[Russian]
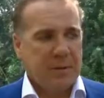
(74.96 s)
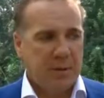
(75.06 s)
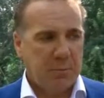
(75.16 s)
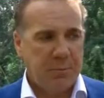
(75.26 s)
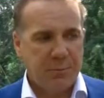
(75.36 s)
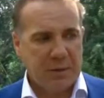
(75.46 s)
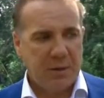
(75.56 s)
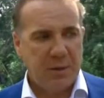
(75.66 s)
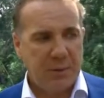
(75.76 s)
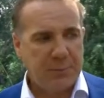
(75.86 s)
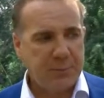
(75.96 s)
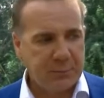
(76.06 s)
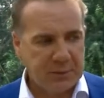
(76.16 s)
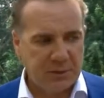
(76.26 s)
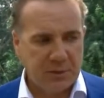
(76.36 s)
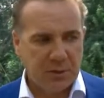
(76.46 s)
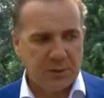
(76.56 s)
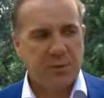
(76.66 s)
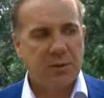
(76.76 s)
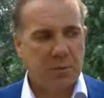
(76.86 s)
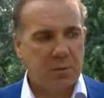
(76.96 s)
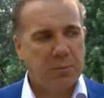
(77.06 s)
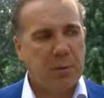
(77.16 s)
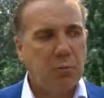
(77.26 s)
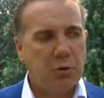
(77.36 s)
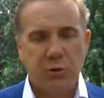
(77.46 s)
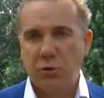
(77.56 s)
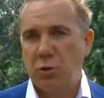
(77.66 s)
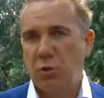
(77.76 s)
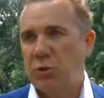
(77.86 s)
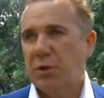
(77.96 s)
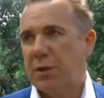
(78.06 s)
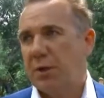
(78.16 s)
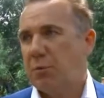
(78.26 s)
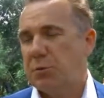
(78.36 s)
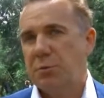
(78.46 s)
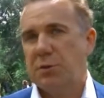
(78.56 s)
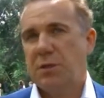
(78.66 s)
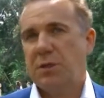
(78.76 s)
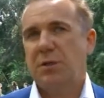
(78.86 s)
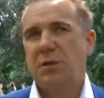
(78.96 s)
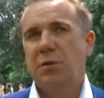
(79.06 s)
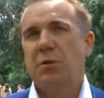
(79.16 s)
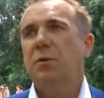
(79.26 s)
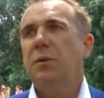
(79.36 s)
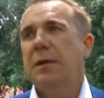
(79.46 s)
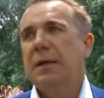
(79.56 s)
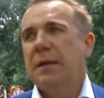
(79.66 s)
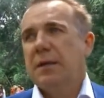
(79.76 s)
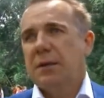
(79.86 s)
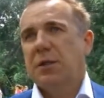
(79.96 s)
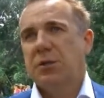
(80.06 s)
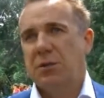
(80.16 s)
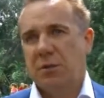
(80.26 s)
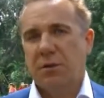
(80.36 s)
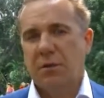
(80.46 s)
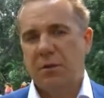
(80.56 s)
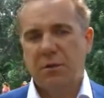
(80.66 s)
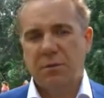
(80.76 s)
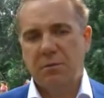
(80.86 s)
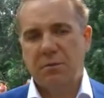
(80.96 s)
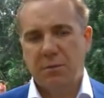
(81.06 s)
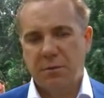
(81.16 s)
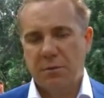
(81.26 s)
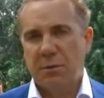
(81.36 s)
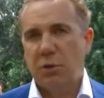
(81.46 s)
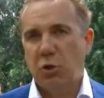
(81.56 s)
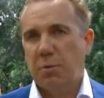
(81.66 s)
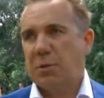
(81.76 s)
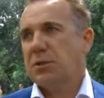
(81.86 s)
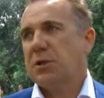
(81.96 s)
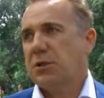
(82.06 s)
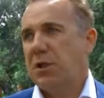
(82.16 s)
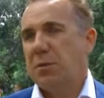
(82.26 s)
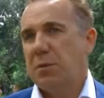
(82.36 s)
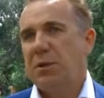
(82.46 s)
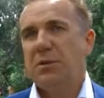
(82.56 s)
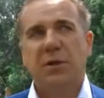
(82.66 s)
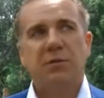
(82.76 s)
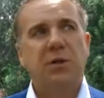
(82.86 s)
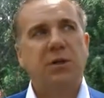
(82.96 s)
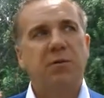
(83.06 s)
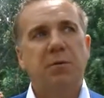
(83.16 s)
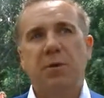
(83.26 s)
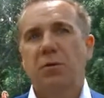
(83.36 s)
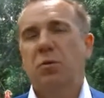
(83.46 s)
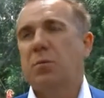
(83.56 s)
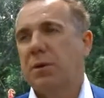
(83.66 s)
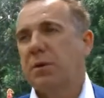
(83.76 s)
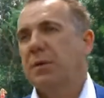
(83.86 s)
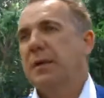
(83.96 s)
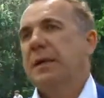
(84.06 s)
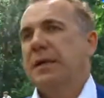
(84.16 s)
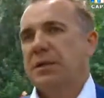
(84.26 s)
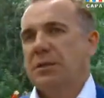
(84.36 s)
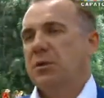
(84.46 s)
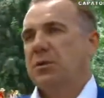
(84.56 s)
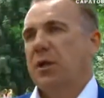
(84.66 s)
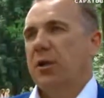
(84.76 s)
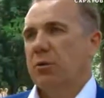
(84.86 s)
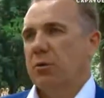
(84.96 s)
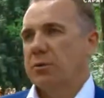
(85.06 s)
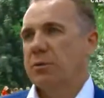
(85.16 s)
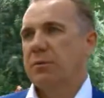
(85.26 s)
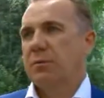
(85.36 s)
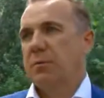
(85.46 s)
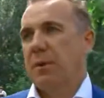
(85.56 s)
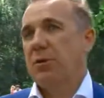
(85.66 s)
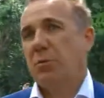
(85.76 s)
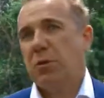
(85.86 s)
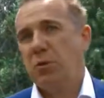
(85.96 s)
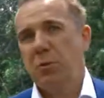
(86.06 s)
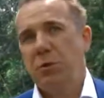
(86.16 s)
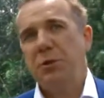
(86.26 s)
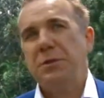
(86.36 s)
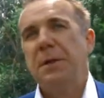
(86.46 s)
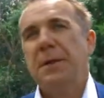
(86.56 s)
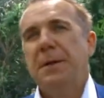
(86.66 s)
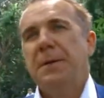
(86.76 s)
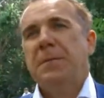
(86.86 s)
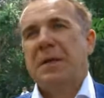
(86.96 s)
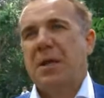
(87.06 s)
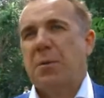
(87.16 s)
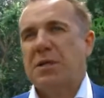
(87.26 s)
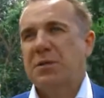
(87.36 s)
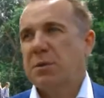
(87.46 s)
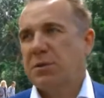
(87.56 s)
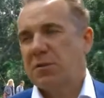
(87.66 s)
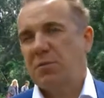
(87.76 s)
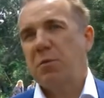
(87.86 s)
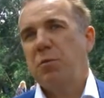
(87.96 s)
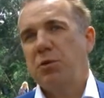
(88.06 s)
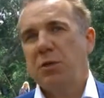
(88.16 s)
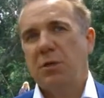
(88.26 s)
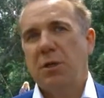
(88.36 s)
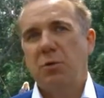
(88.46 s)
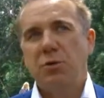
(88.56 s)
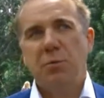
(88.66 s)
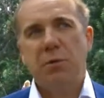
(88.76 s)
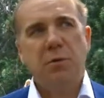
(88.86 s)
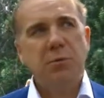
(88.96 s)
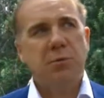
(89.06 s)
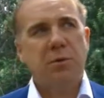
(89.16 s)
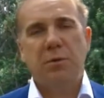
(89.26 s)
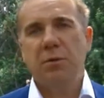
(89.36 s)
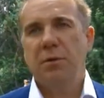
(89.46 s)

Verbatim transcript: нам э, сделать э, побольше зон отдыха и, в общем-то, засадить ее значит, э, зелеными насаждениями и, как в старые времена, добрые сделать аллею роз. Поэтому, я думаю, сейчас необходимые средства мы в бюджете заложим и, в общем-то,